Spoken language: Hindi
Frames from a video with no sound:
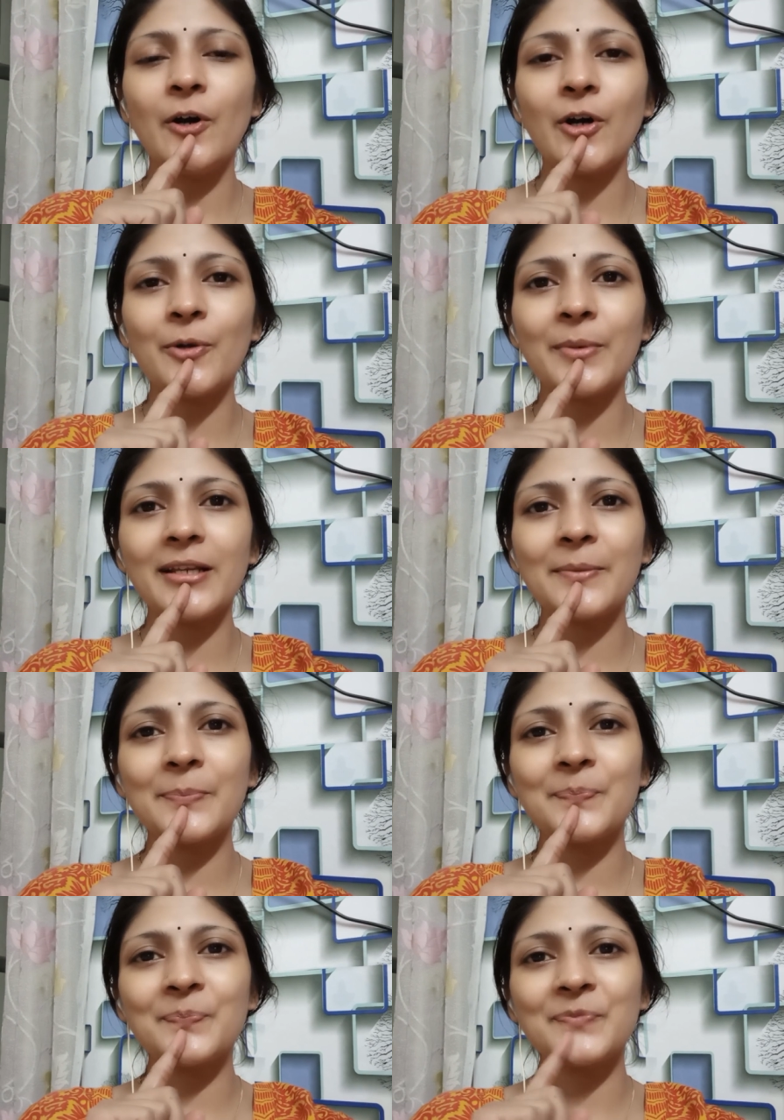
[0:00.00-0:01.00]
और मैंने
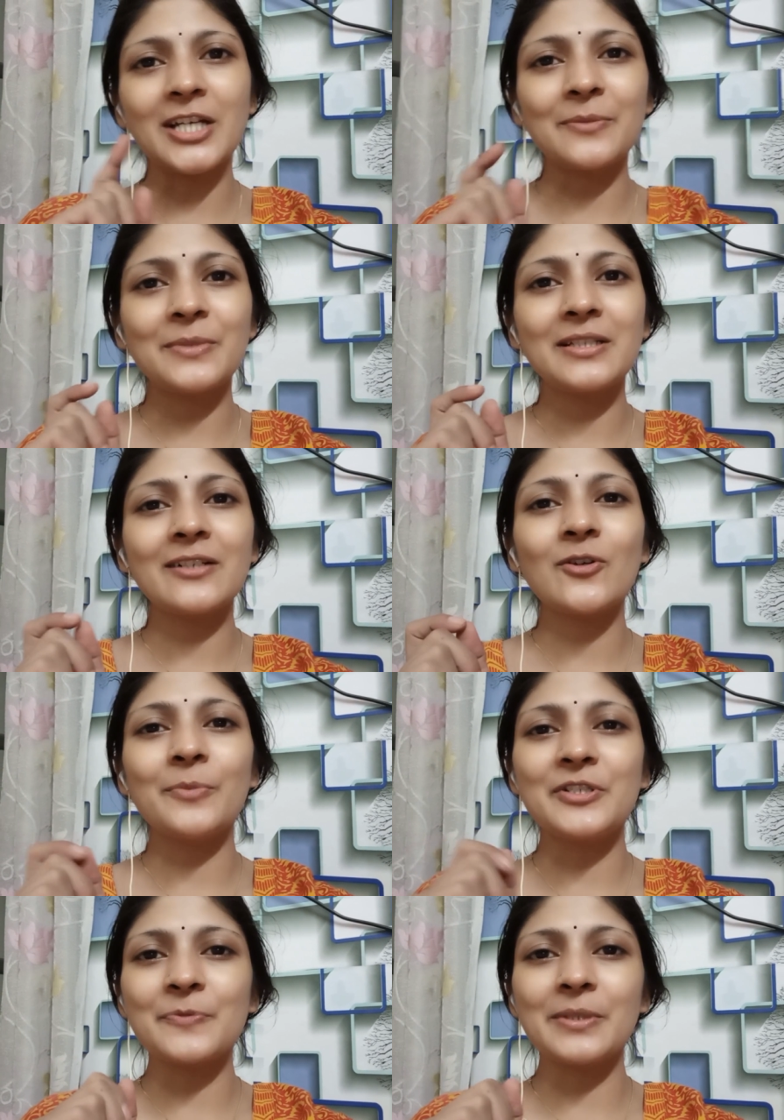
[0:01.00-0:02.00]
साथ में ना
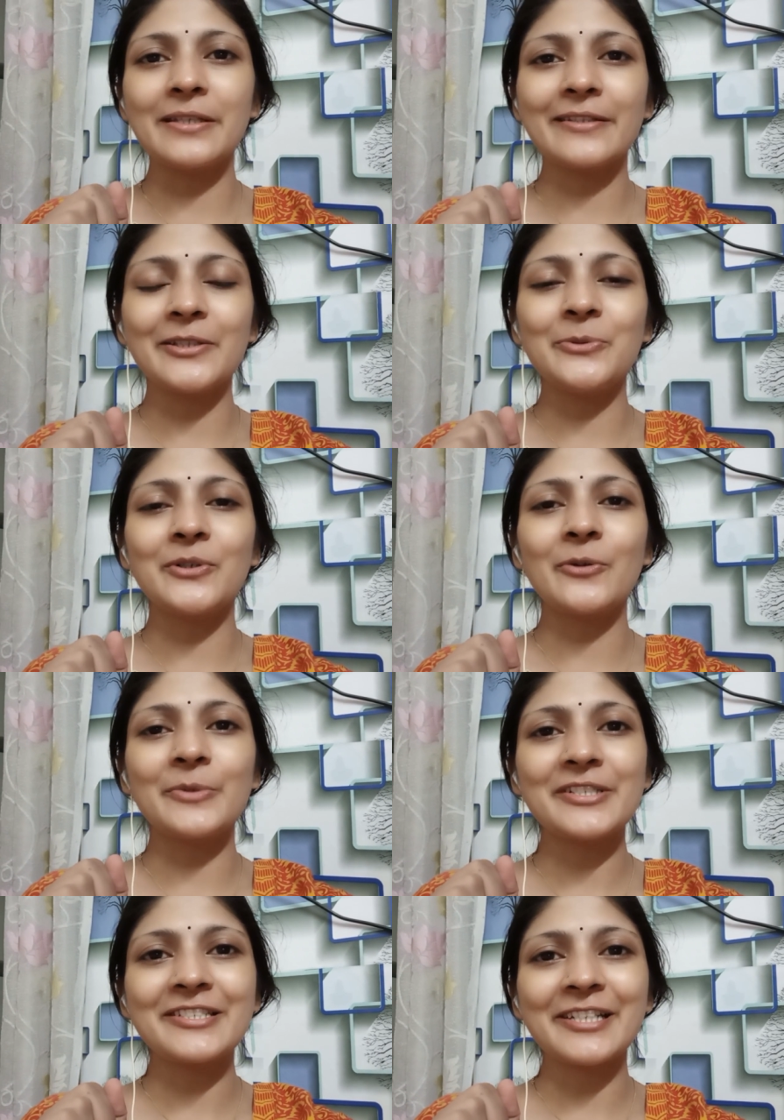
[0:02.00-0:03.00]
कमेंट्स भी देखती हूँ
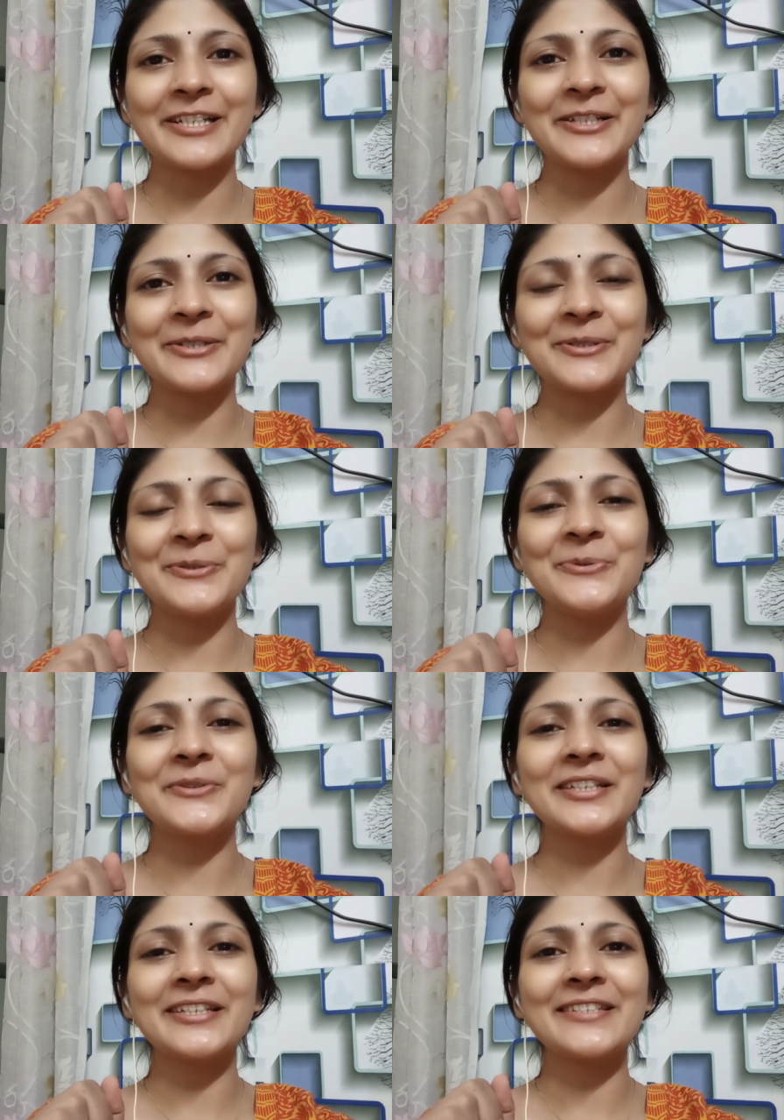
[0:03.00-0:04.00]
कमेंट्स चेक करती हूँ
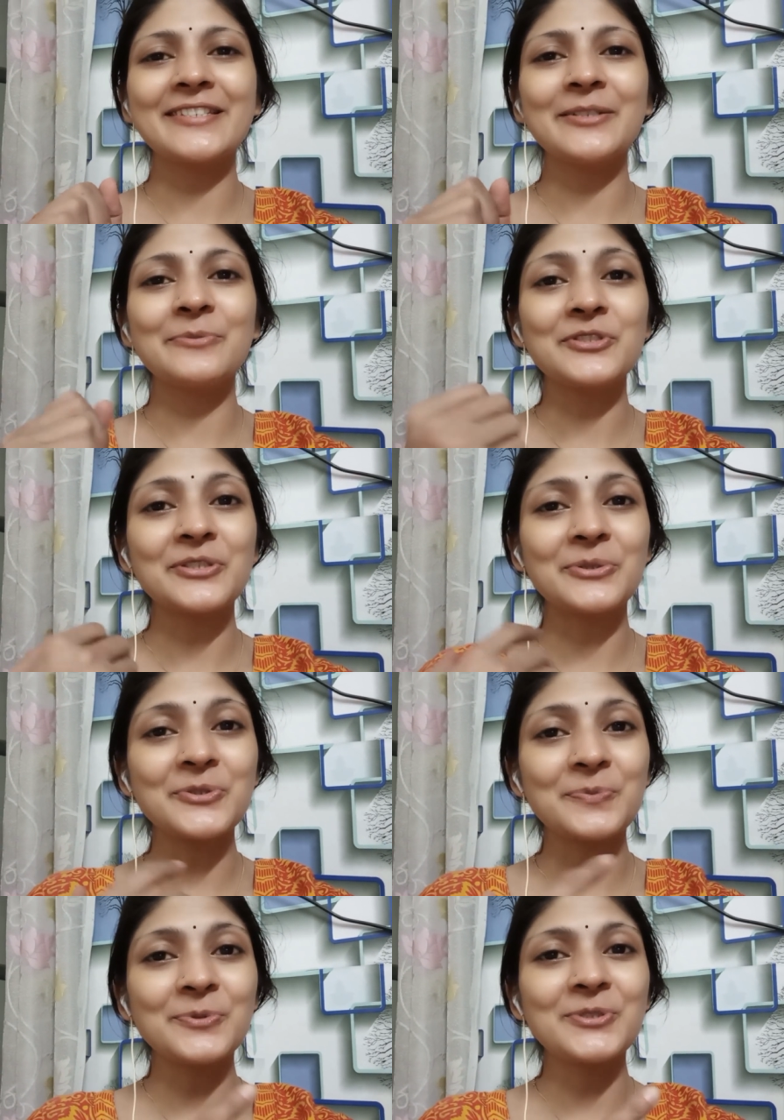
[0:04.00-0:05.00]
कि किसी ने मुझसे कुछ
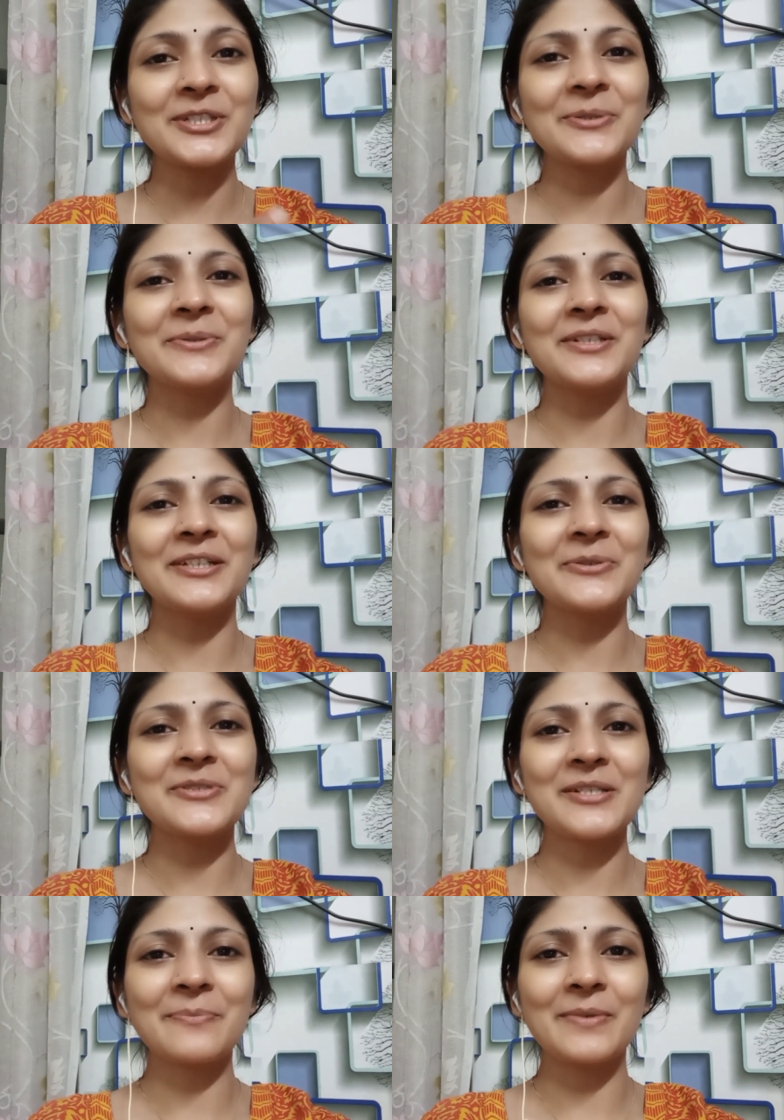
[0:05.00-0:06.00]
पूछा तो नहीं है उसे
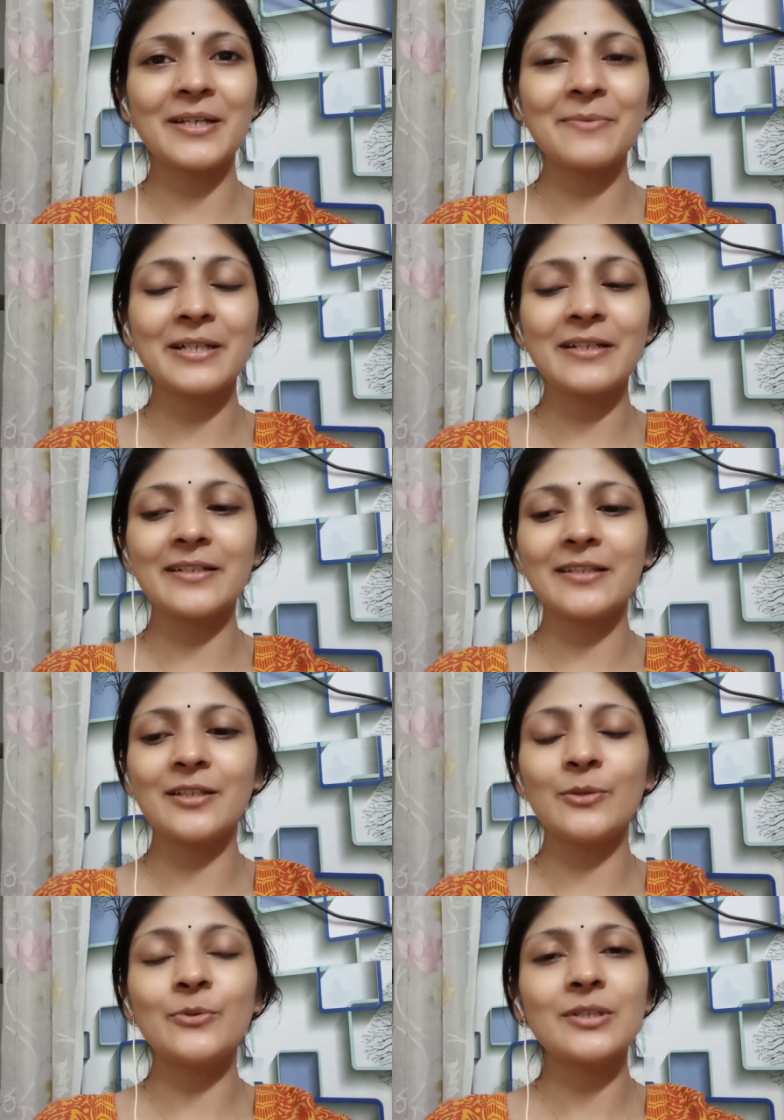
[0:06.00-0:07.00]
रिप्लाई भी कर देती
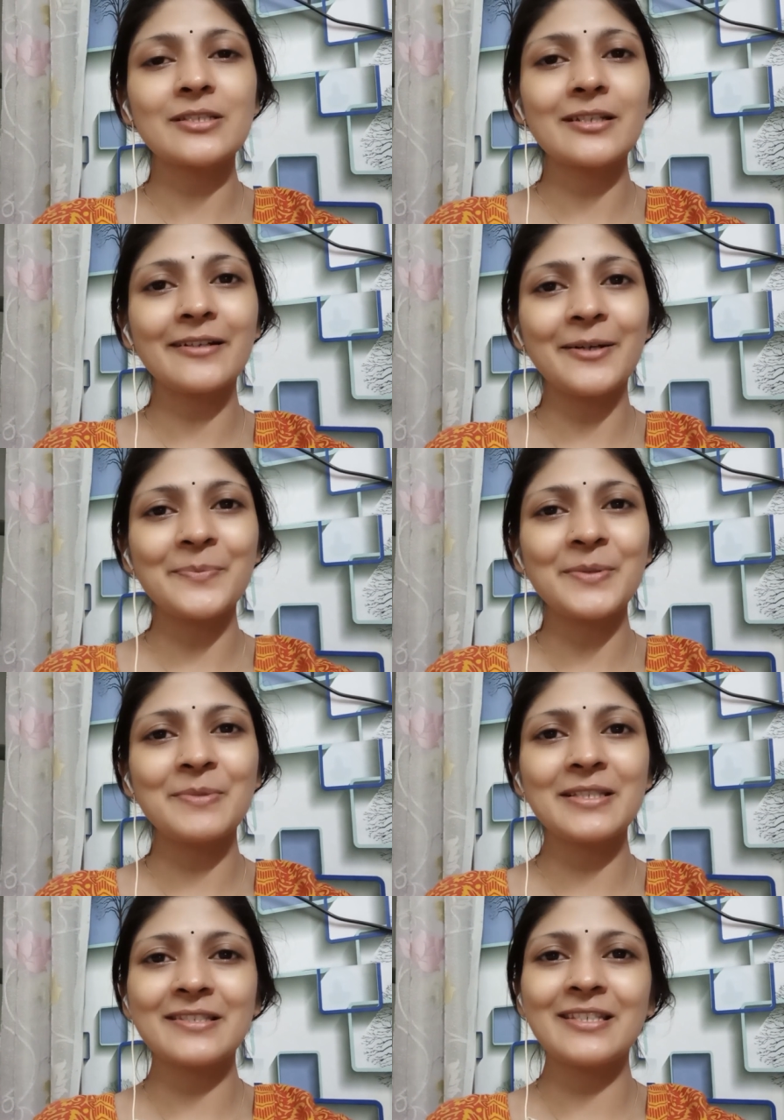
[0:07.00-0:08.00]
हूँ इंस्टाग्राम पे भी
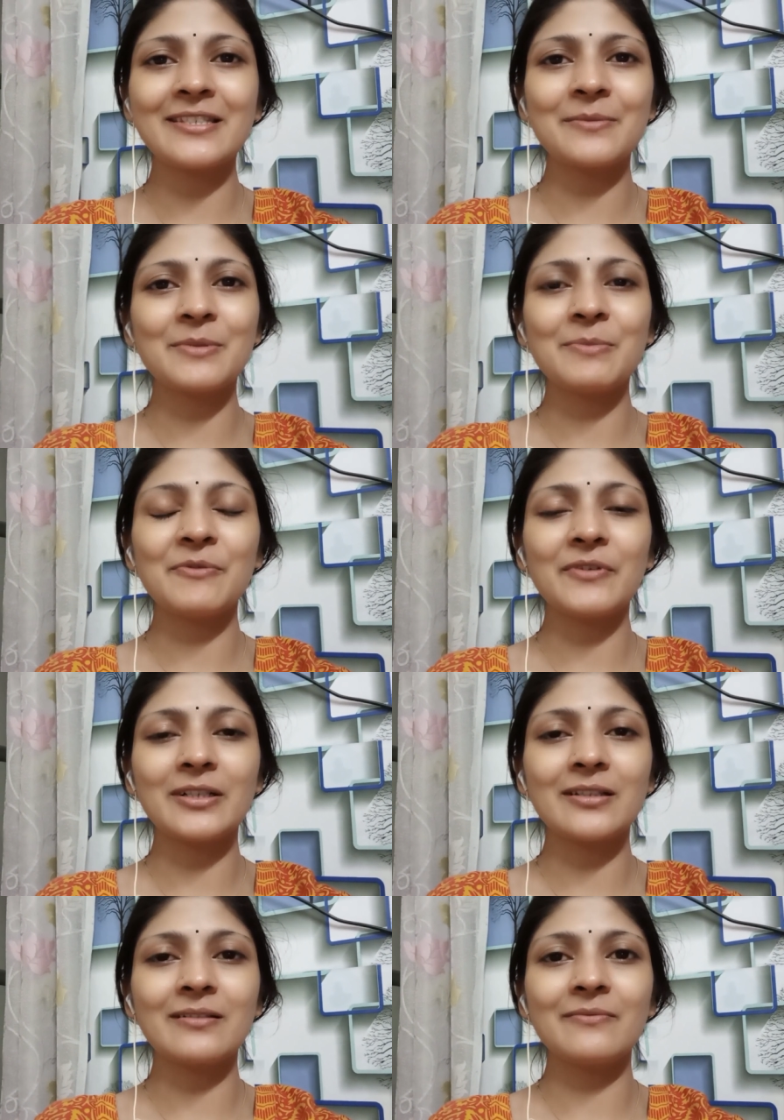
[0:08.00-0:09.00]
इसी समय मैं वक्त
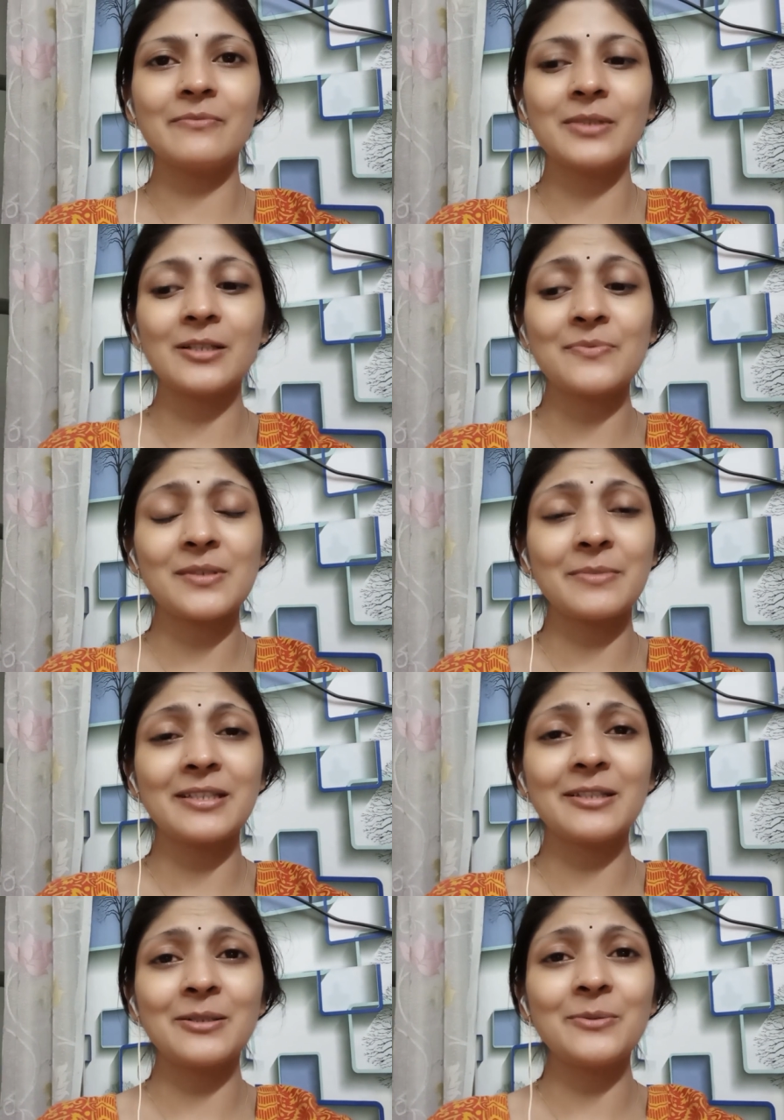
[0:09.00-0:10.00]
मतलब समय
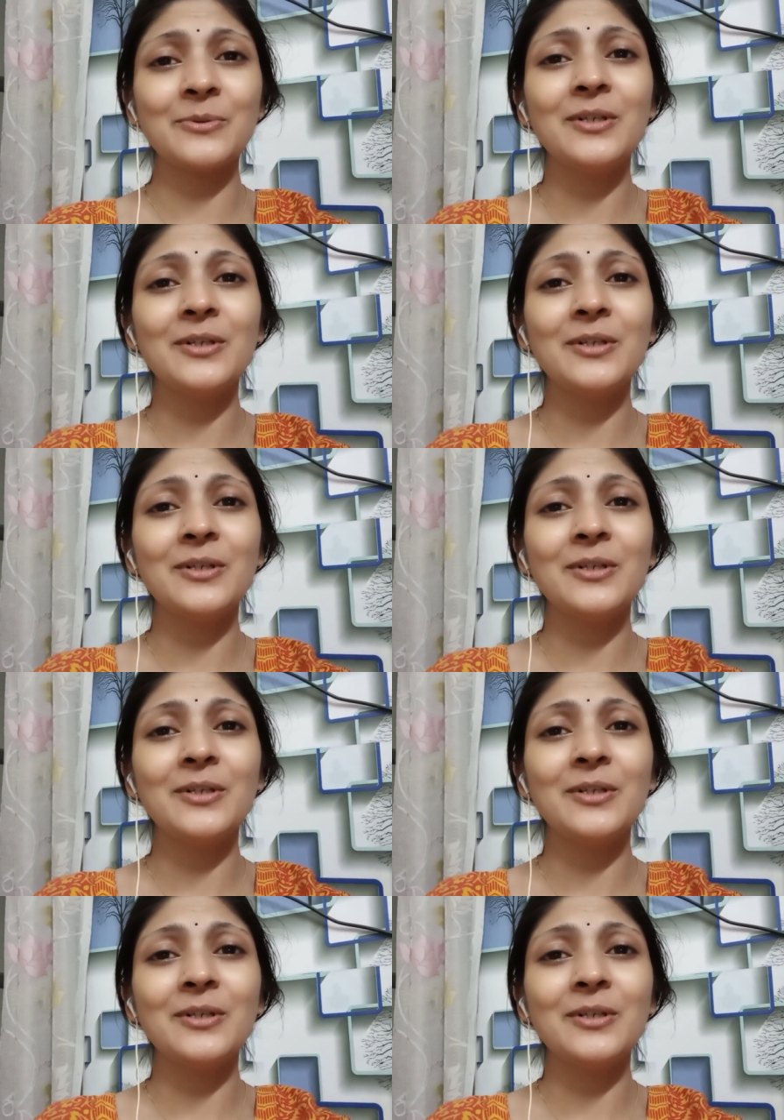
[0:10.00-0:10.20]
देती हूँ